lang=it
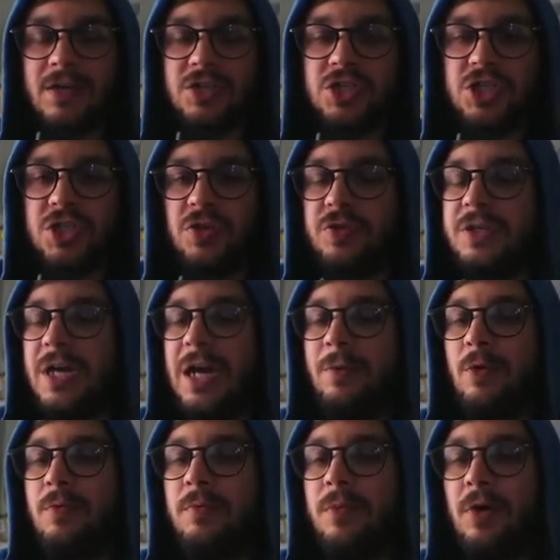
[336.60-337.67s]
ci odiamo
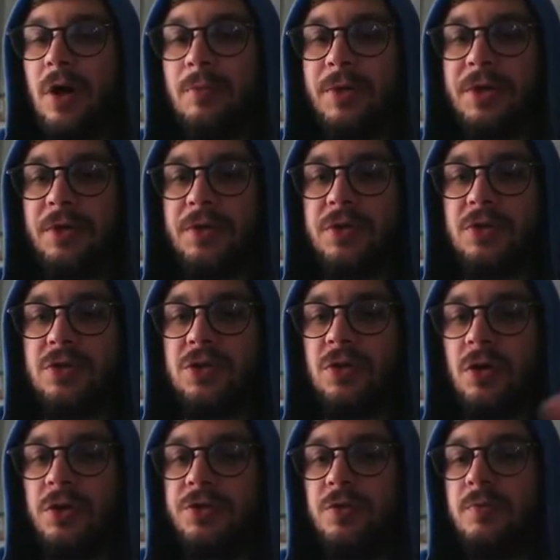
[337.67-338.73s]
un po', almeno io ti
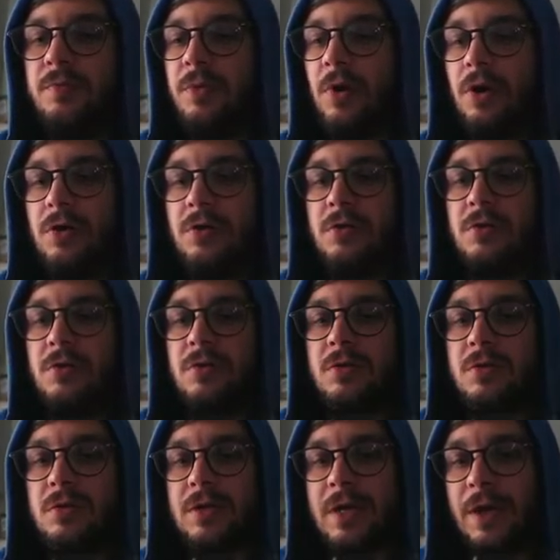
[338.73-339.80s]
odio un po'.
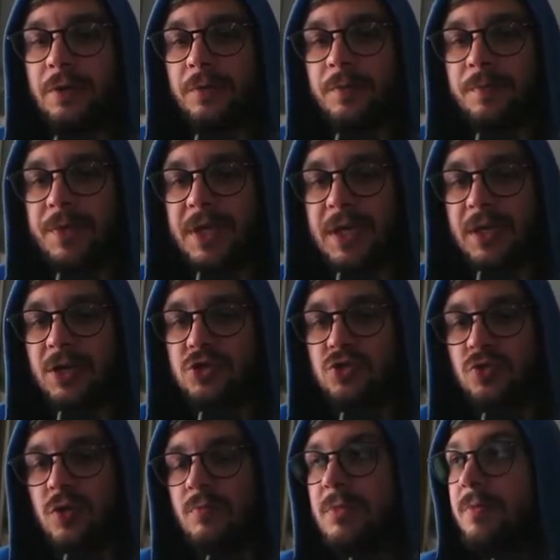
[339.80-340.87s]
Caro Pikachu,
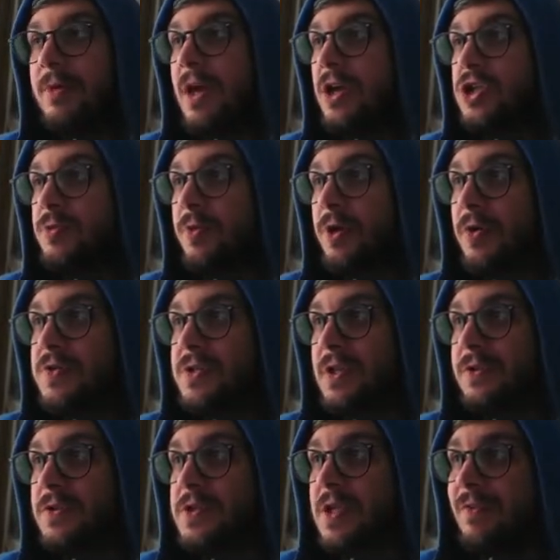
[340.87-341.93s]
non mi piace per così
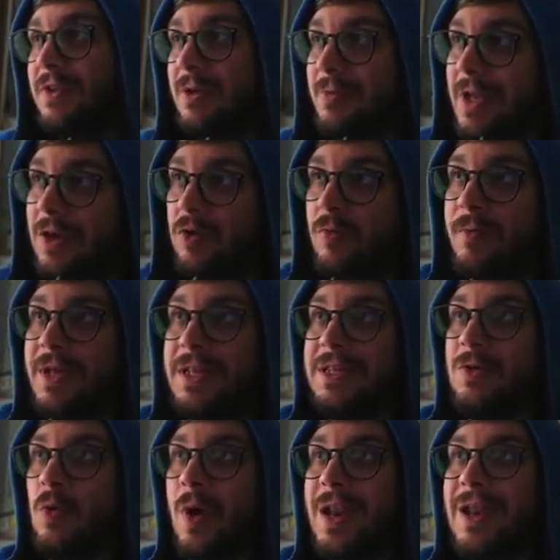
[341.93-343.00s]
tanto. Scrivetemi nei commenti
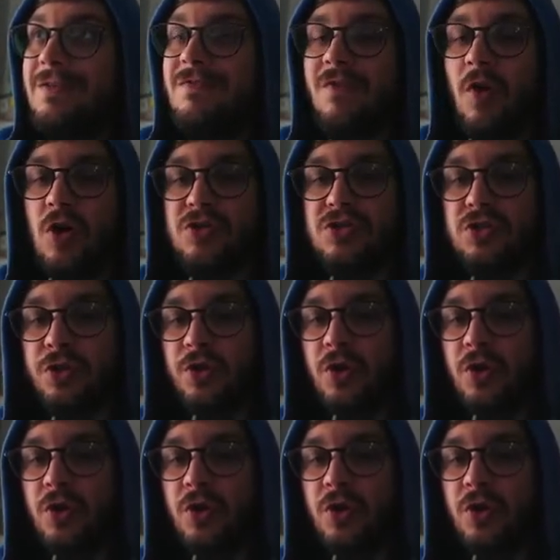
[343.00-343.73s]
qual è il vostro